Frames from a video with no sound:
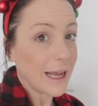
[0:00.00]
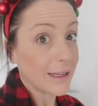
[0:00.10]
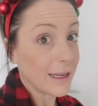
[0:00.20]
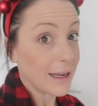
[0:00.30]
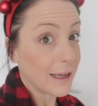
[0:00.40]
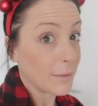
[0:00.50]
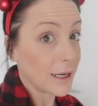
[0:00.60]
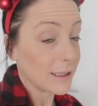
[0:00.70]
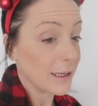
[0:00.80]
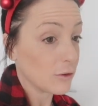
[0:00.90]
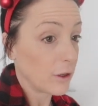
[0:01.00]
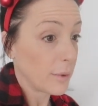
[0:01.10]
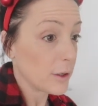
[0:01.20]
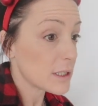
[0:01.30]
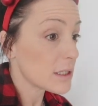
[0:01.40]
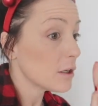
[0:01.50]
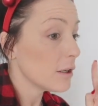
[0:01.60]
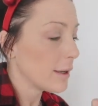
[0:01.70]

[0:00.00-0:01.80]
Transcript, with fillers: anche la camera da letto è a posto